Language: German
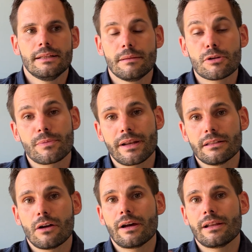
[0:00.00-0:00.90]

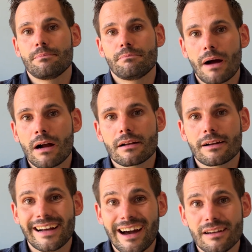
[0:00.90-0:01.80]
Dementsprechend auch eine
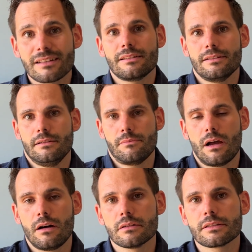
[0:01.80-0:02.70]
Bankkarte
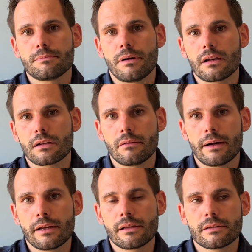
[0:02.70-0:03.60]
aus
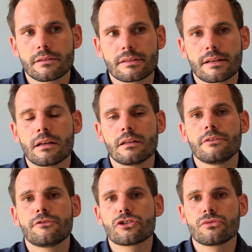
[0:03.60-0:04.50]
Paraguay ist
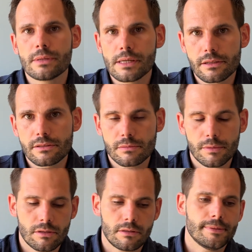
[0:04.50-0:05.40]
relativ schwierig zu
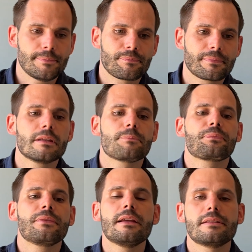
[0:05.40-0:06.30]
bekommen.
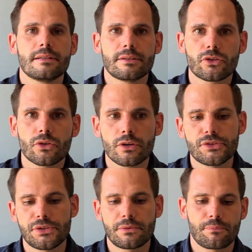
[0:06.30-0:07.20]

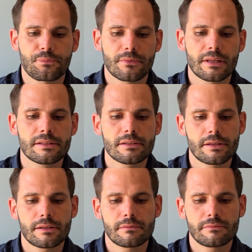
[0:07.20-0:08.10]
Nichtsdestotrotz äh,
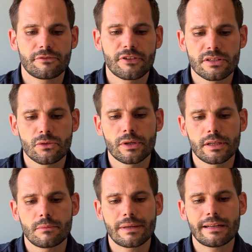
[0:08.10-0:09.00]
versuche ich
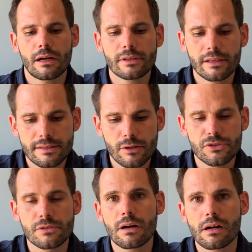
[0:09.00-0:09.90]
ja immer genau das auch
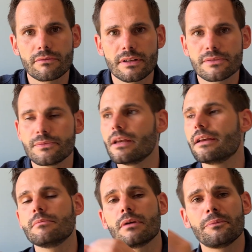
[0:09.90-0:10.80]
zu machen, was wir
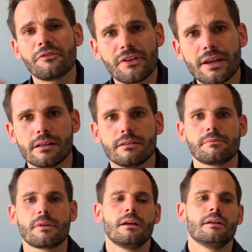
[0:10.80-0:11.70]
immer
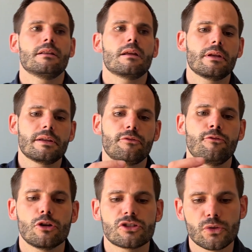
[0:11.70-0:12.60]
empfehlen, nämlich
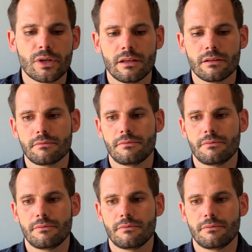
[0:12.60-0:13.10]
vorzugehen